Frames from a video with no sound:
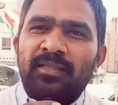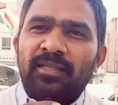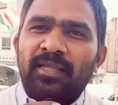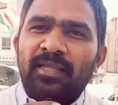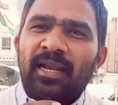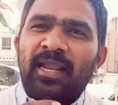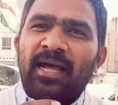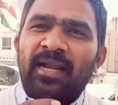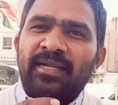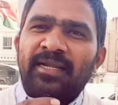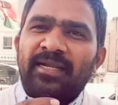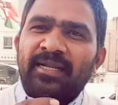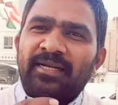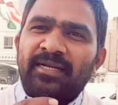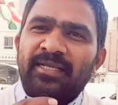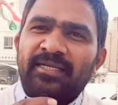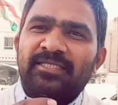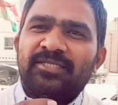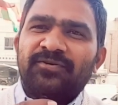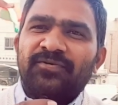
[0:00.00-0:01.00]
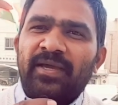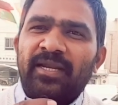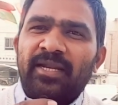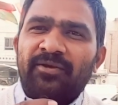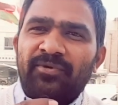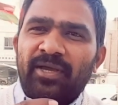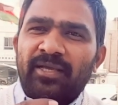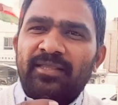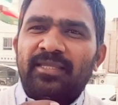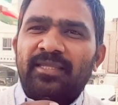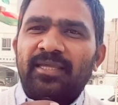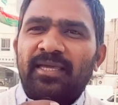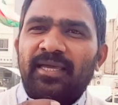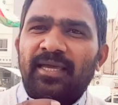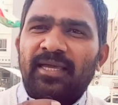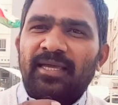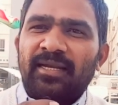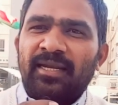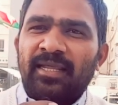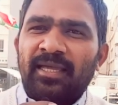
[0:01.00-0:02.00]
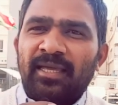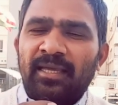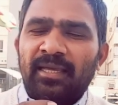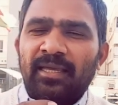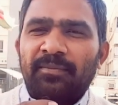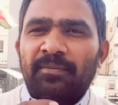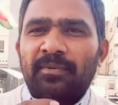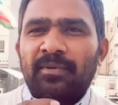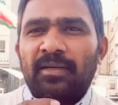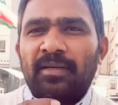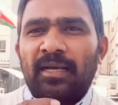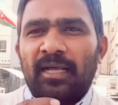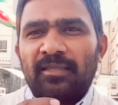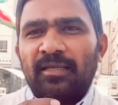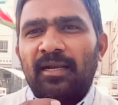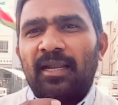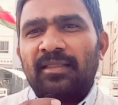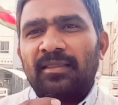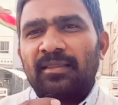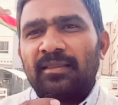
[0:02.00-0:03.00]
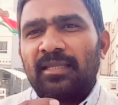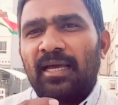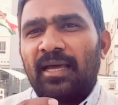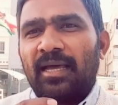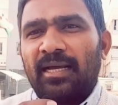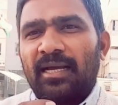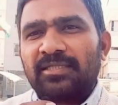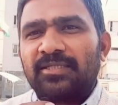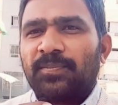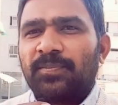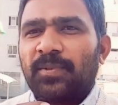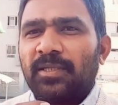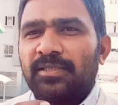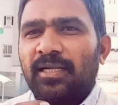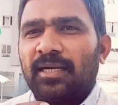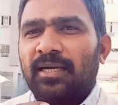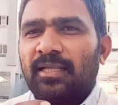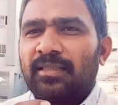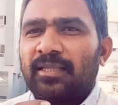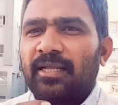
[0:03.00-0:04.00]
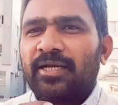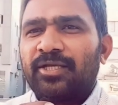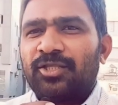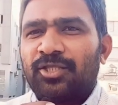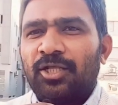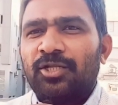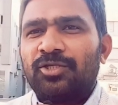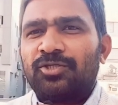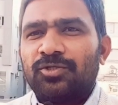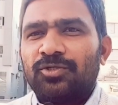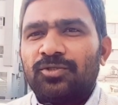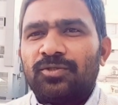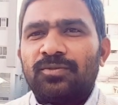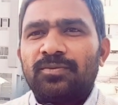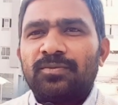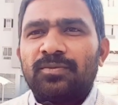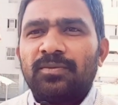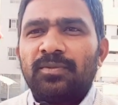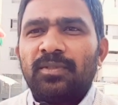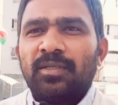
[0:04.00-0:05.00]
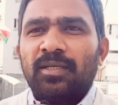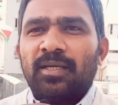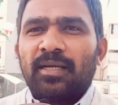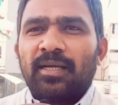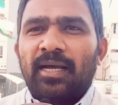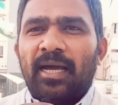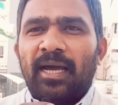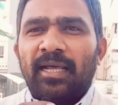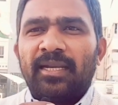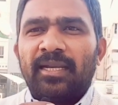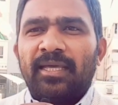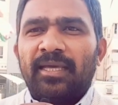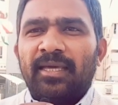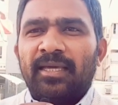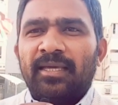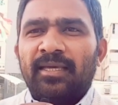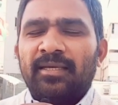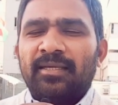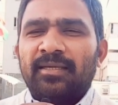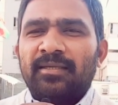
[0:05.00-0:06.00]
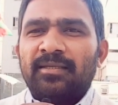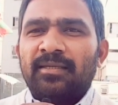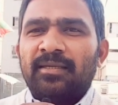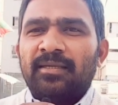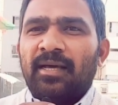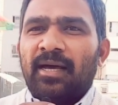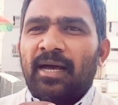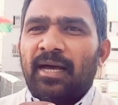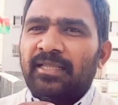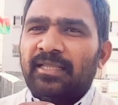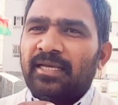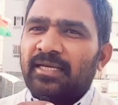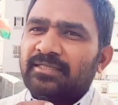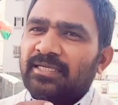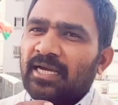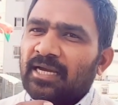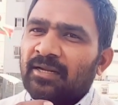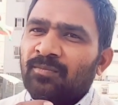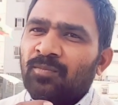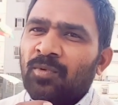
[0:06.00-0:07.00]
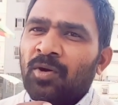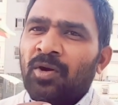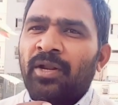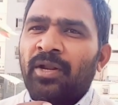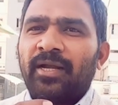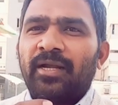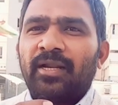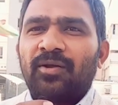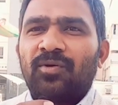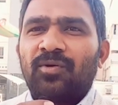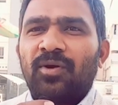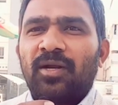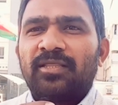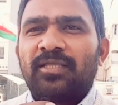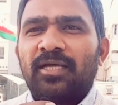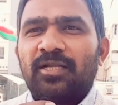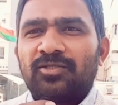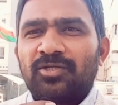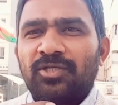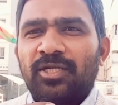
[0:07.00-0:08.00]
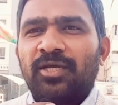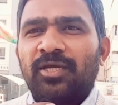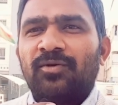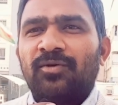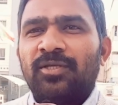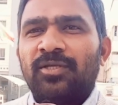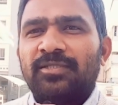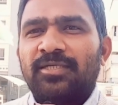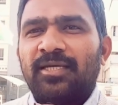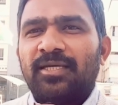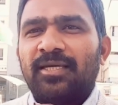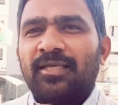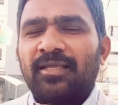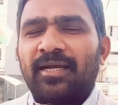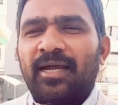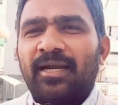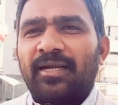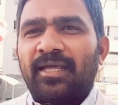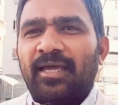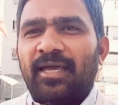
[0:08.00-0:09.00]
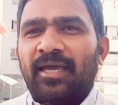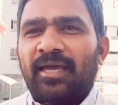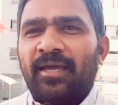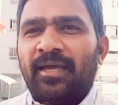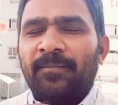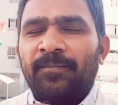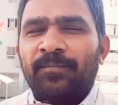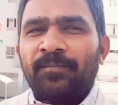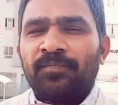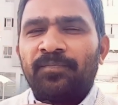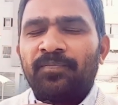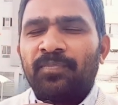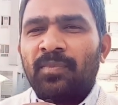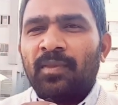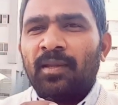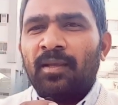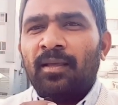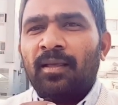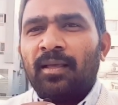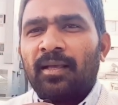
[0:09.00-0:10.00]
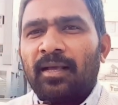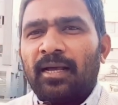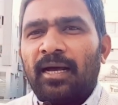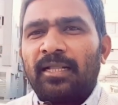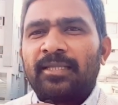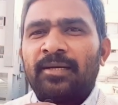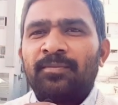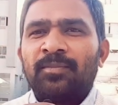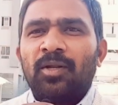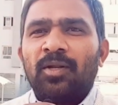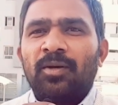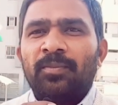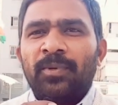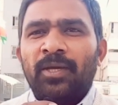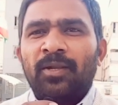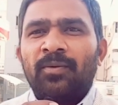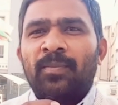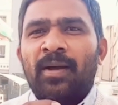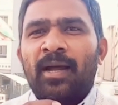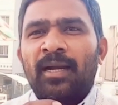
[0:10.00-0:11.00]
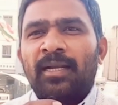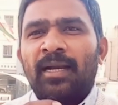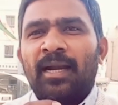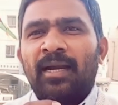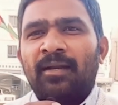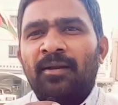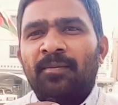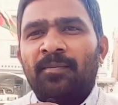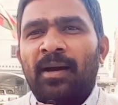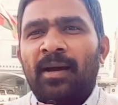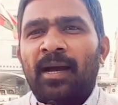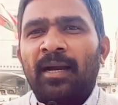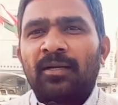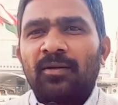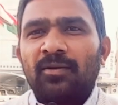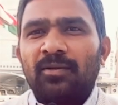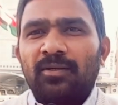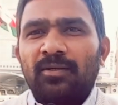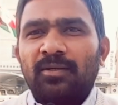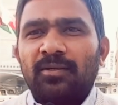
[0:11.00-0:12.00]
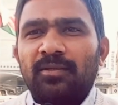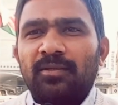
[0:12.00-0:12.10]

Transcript: నీలాంటి నీచమైన వ్యక్తి నీ కథలంతా రాష్ట్ర ప్రజలకు అందరికీ తెలుసు కానీ అదే జగన్మోహన్ రెడ్డికి కూడా తెలుసు నీ గురించి ఎందుకంటే గతంలో మీరు మాట్లాడిన మాటలు